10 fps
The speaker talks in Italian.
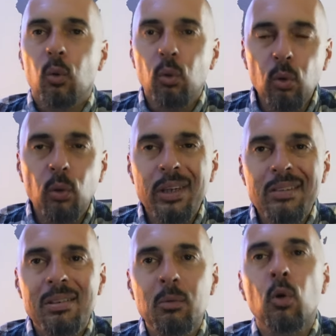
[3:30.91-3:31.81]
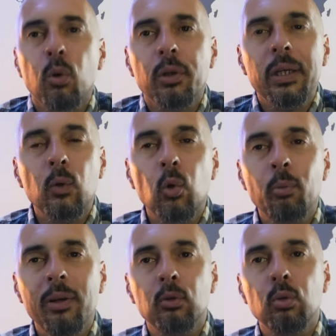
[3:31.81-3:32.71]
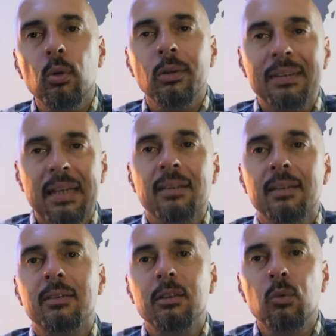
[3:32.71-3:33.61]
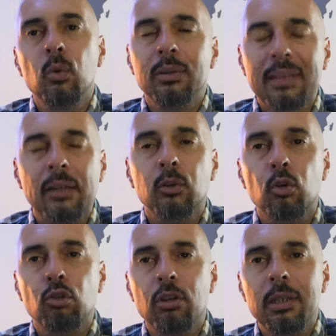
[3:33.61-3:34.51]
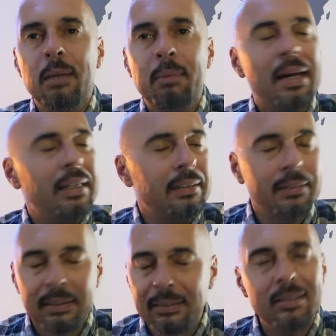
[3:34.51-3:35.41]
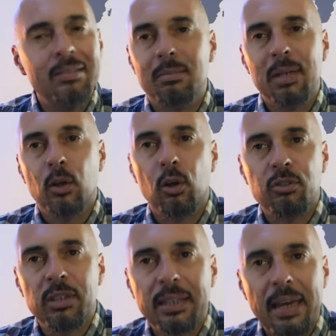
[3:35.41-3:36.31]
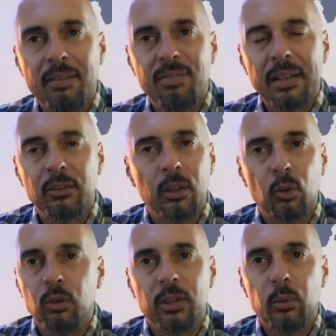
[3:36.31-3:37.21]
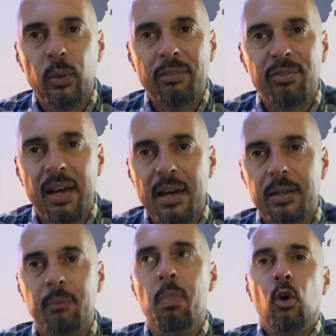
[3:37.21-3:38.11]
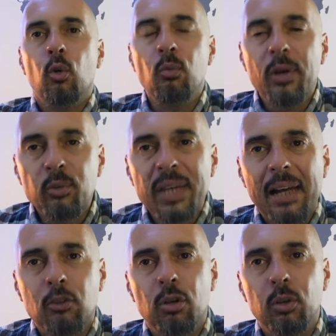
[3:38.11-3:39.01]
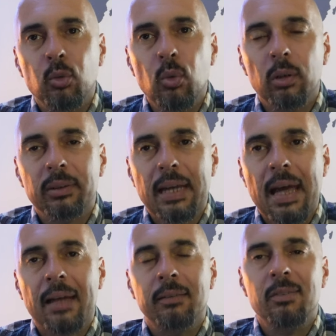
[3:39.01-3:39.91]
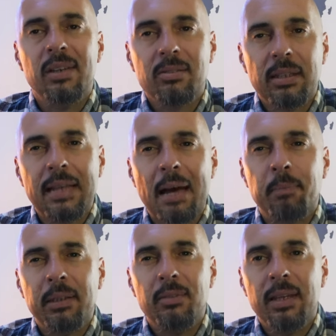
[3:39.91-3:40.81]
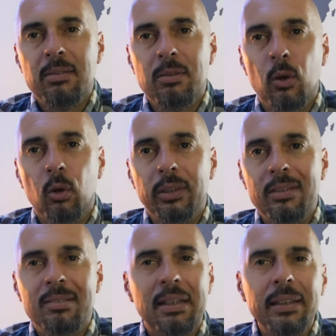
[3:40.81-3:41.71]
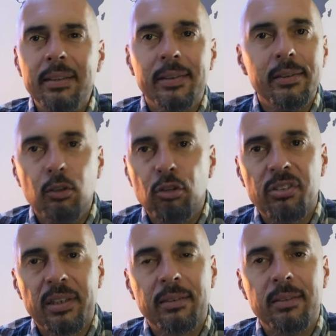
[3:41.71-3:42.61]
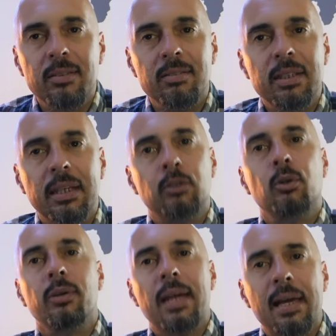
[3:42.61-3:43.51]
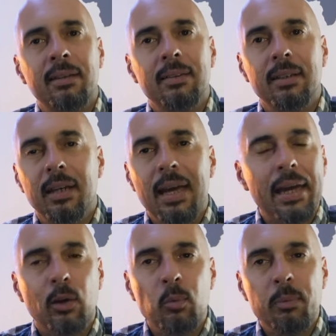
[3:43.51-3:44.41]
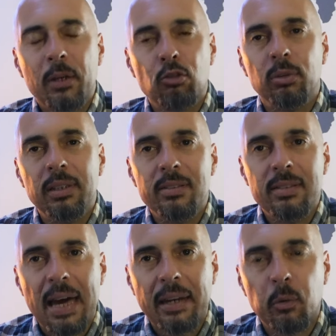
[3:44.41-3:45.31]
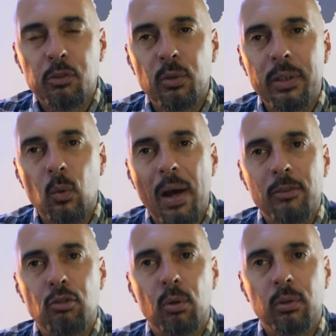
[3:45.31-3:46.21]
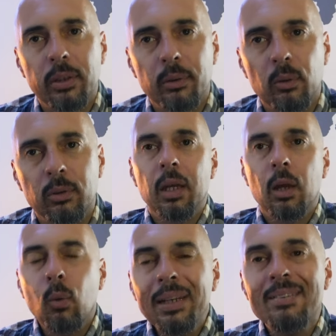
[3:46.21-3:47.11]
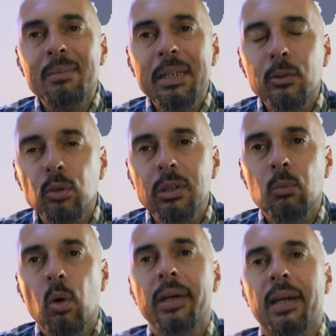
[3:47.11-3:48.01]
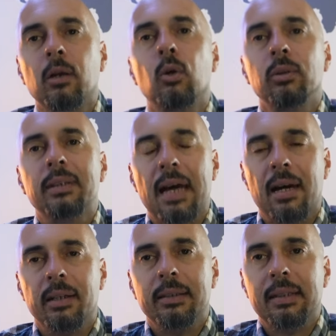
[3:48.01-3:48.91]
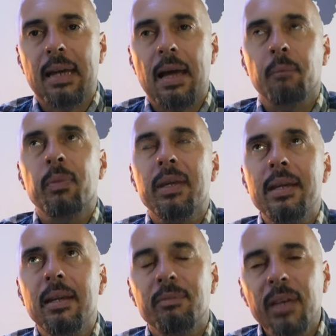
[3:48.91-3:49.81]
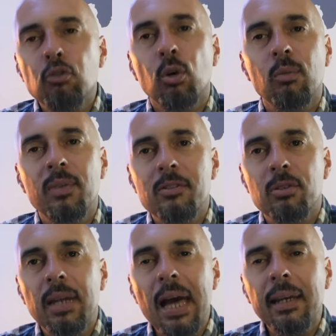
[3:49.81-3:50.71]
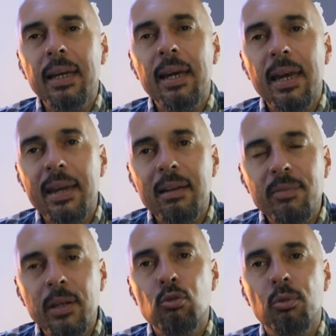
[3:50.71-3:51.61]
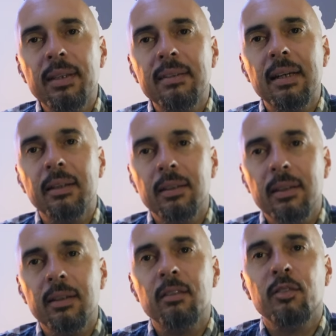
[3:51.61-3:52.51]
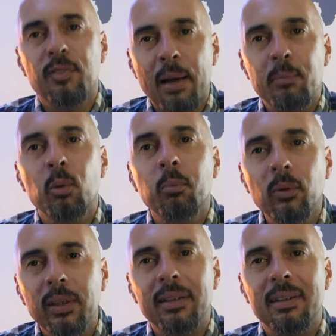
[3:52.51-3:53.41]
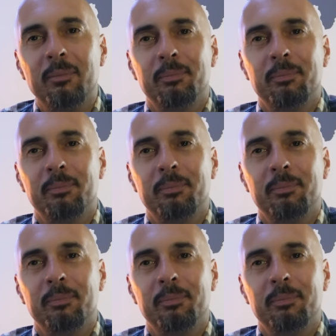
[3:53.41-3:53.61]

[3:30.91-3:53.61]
Un lunghissimo curriculum il tuo, tanta tv, tanto cinema e tantissime cose che hai fatto e continui a fare. Un vero viaggio il tuo tra diverse tappe, deviazioni, salite e discese artistiche, tornanti. Ecco, mi piace utilizzare questo linguaggio on the road. Quali similitudini vuoi raccontare tra il viaggio convenzionale e il viaggio vita di Fabio Bonini?